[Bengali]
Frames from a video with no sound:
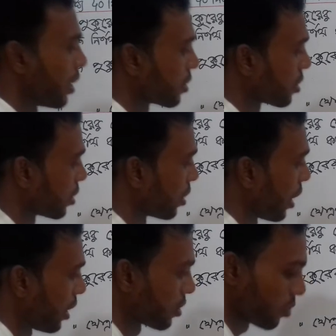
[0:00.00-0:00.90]
আট
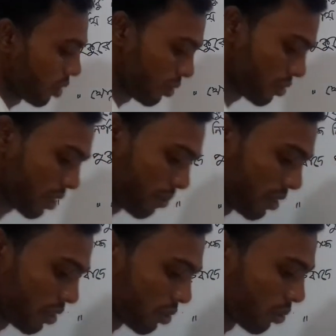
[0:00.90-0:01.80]
আর ছয় হচ্ছে
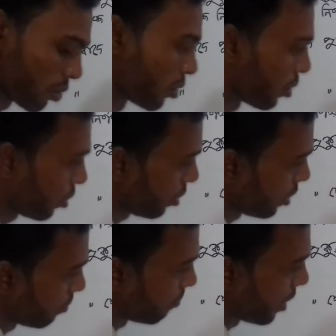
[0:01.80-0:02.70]
আমাদের চোদ্দো
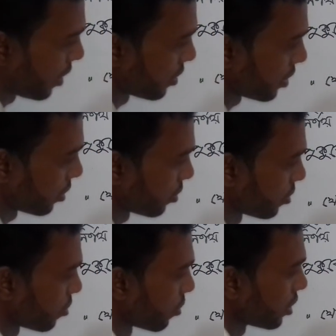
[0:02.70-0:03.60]
মাইনাস
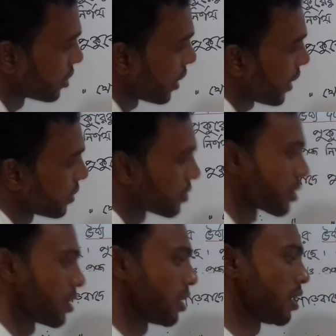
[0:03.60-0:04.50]
একশো চল্লিশ এক্স
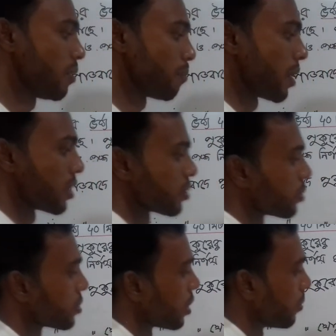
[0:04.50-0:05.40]
প্লাস হচ্ছে